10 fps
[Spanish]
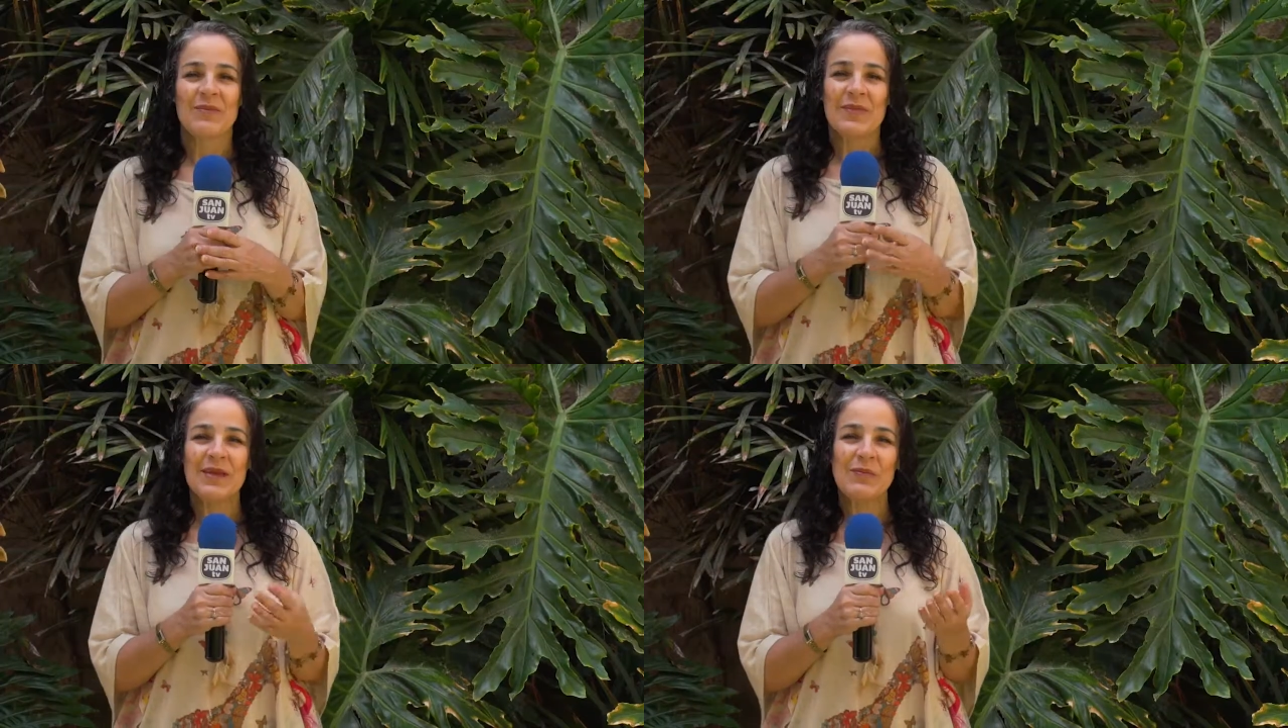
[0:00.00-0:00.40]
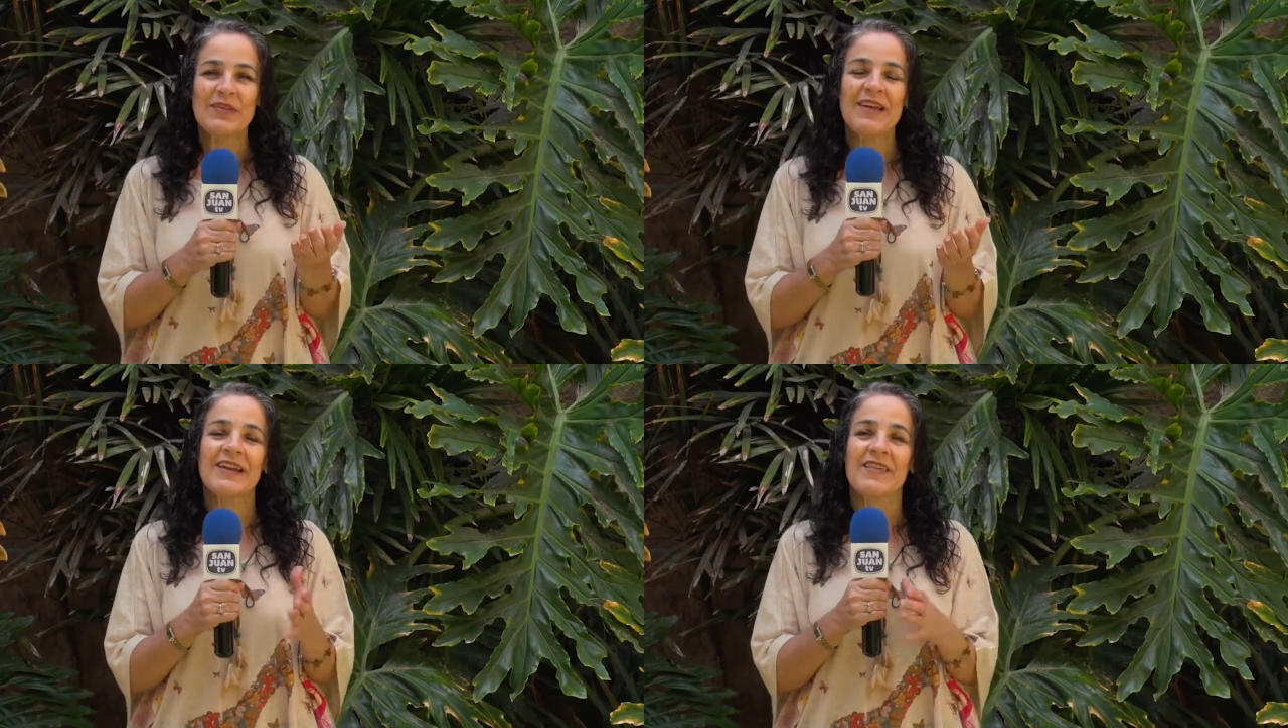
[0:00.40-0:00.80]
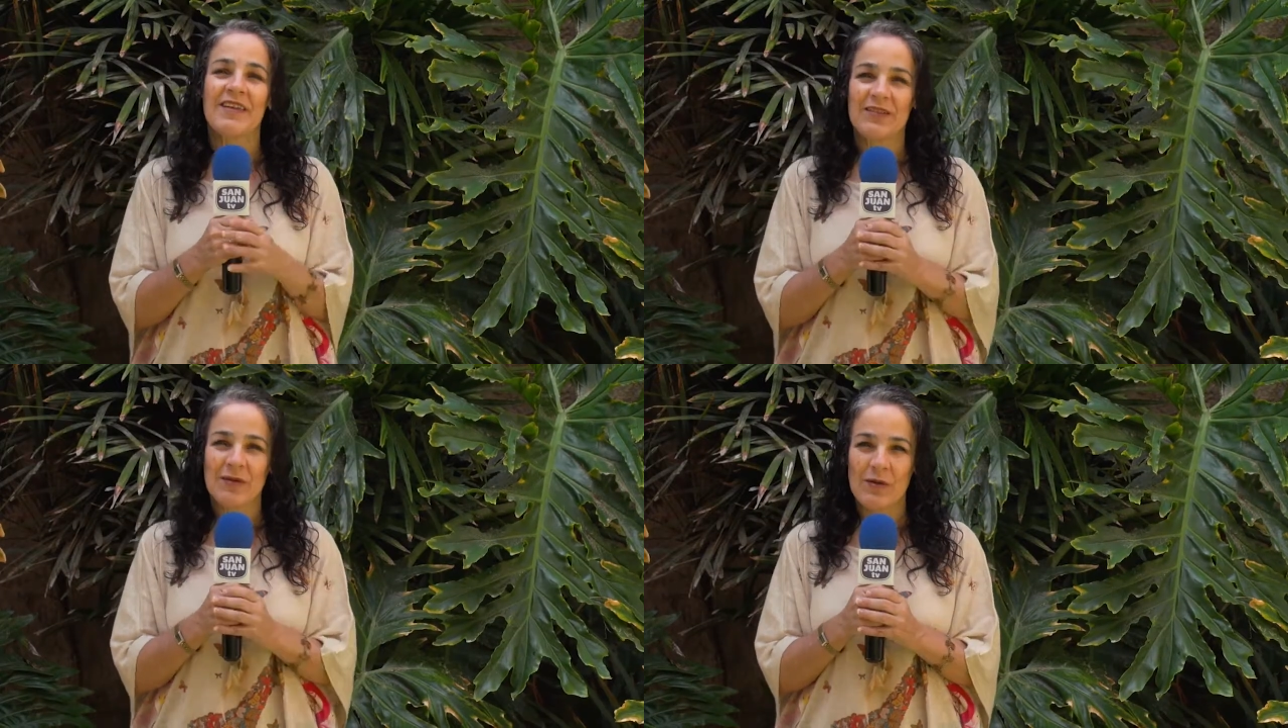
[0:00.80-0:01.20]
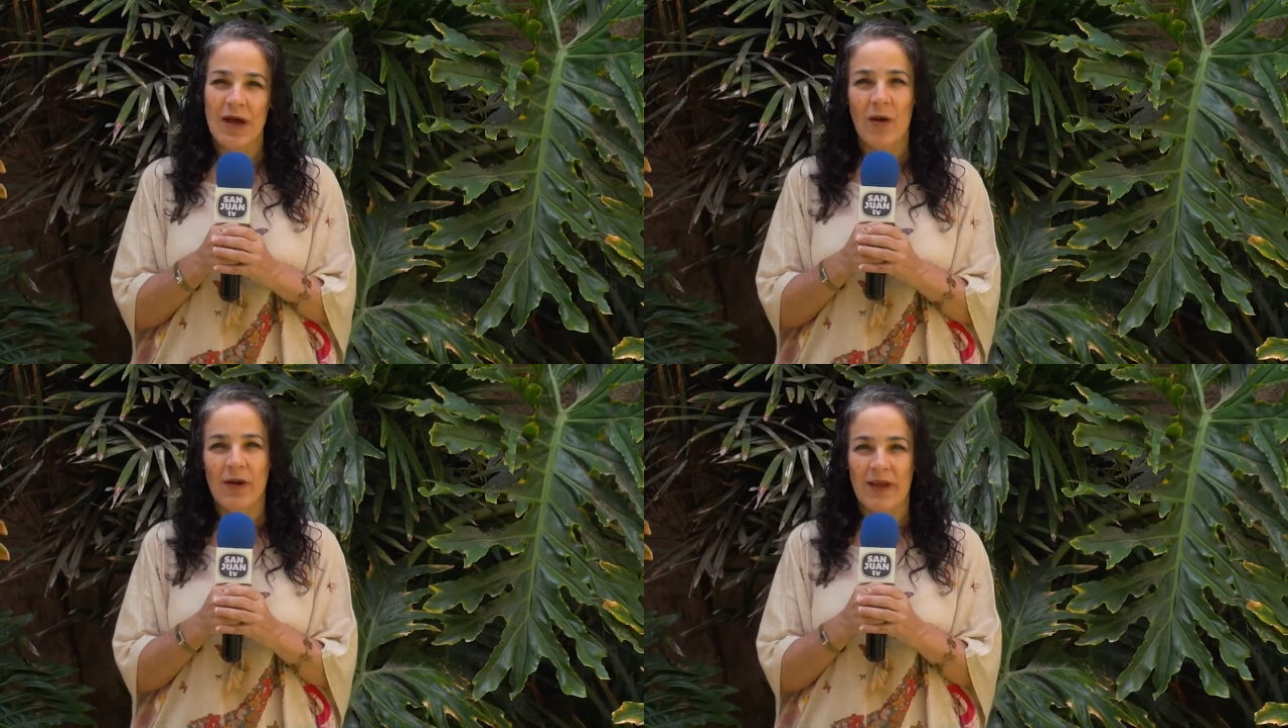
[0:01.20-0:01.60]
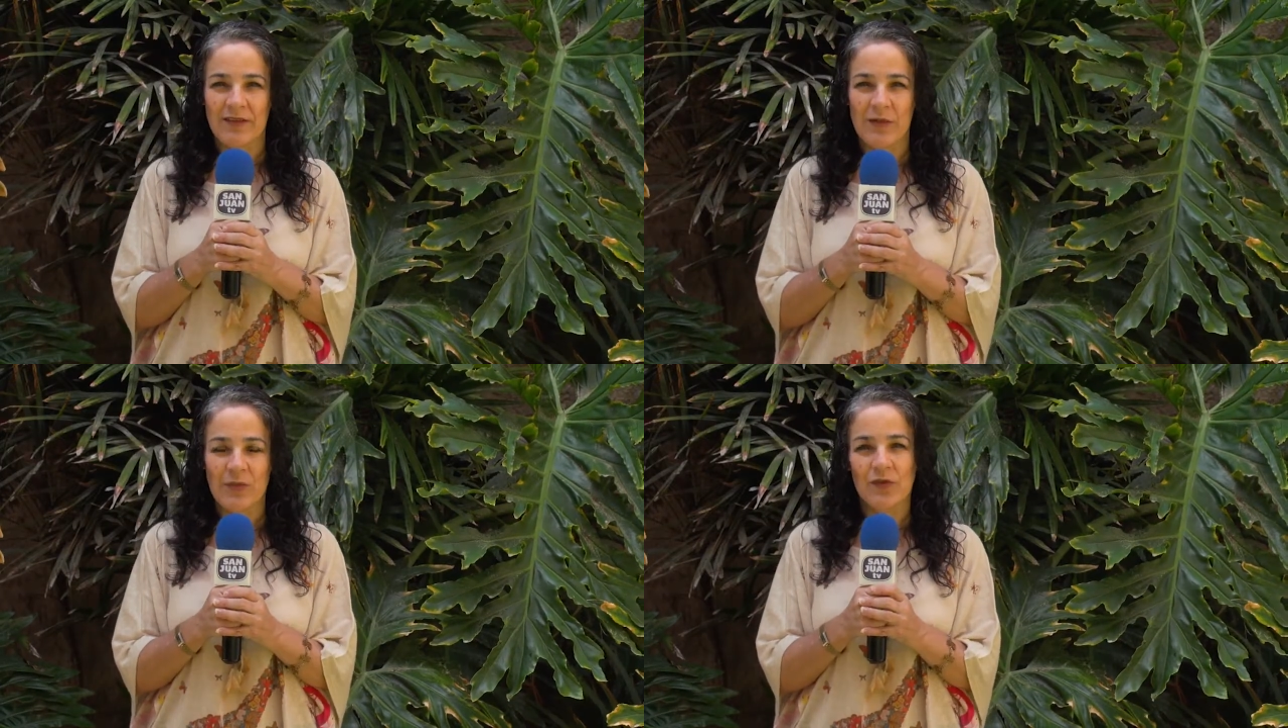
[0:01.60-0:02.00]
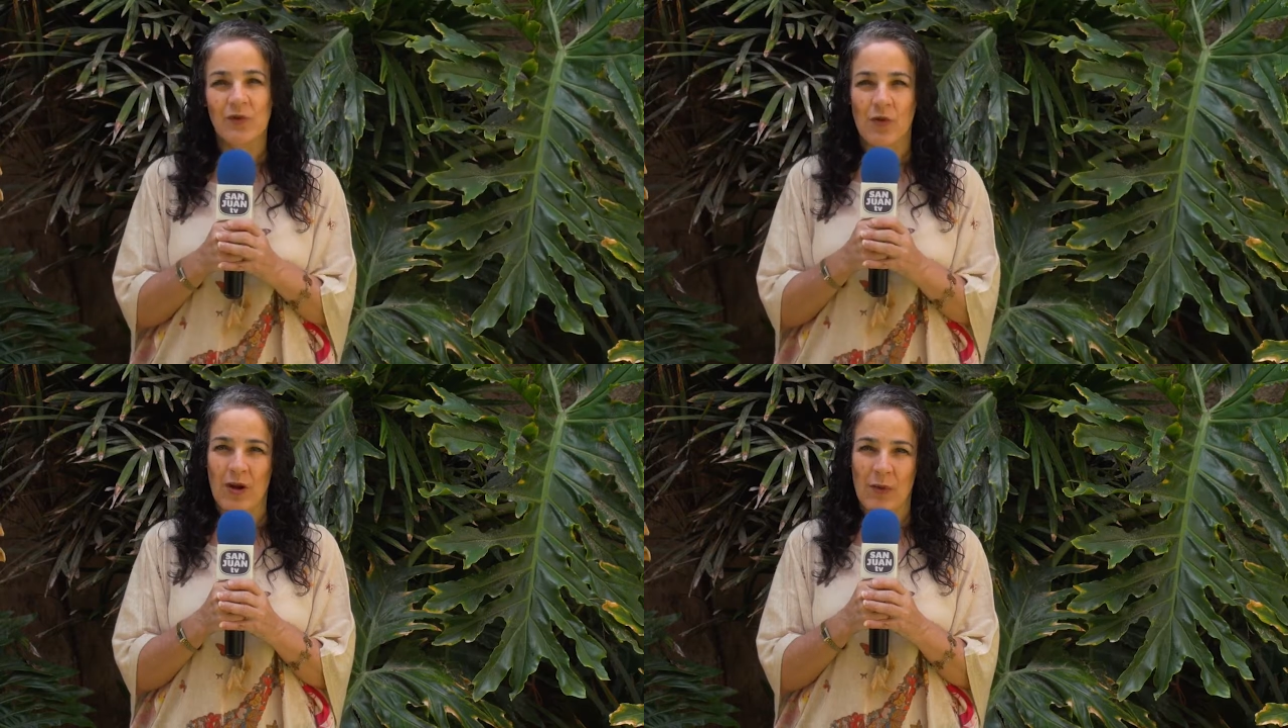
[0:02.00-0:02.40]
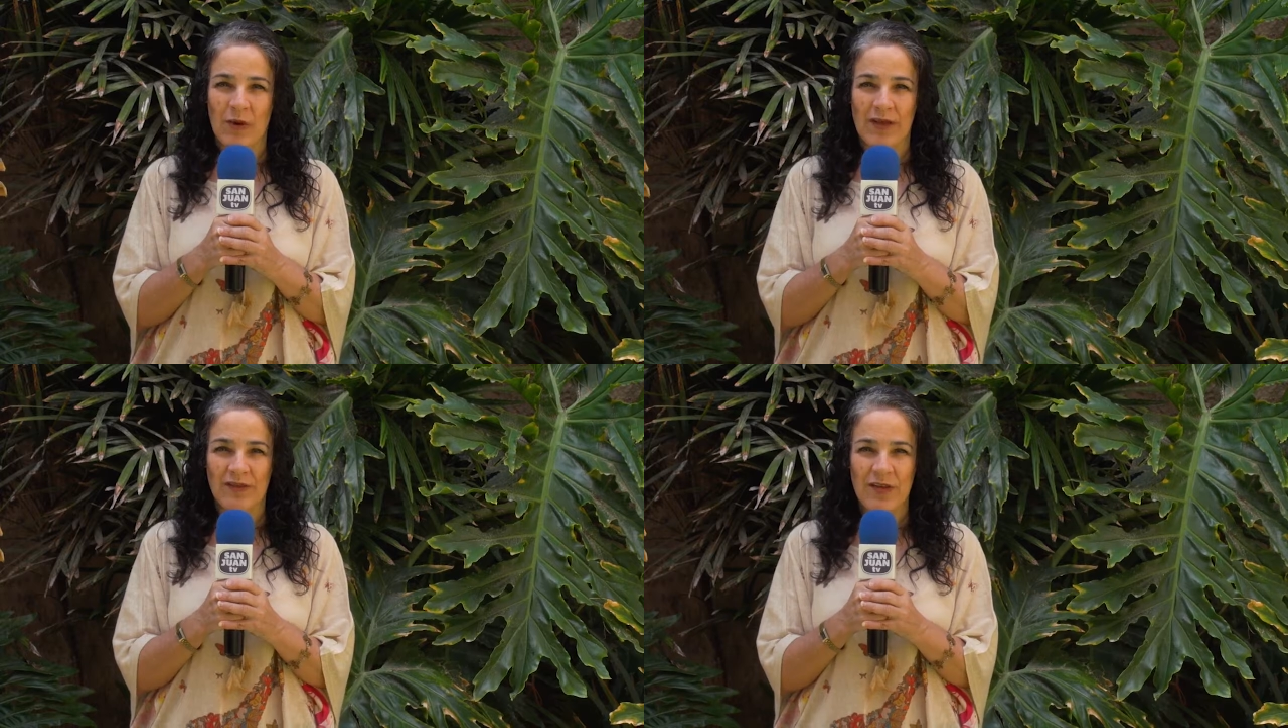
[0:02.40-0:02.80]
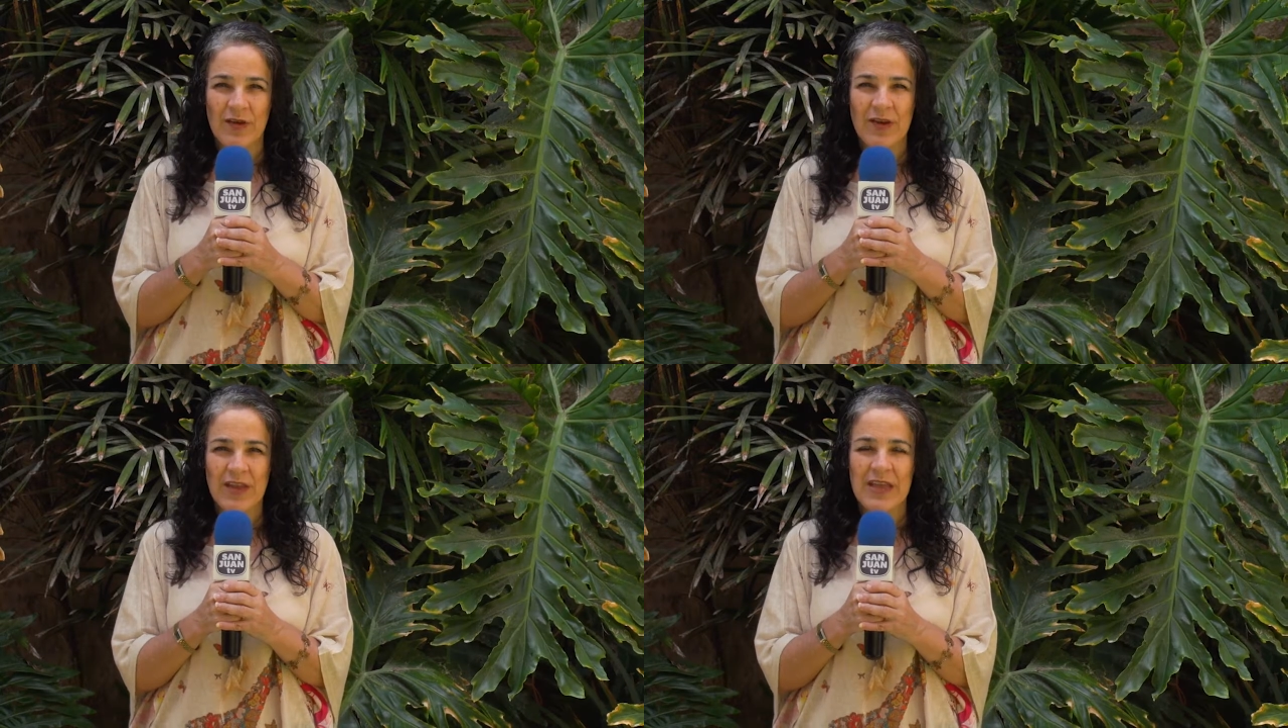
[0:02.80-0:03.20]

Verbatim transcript: Bien, pues agradezco a Horacio por su colaboración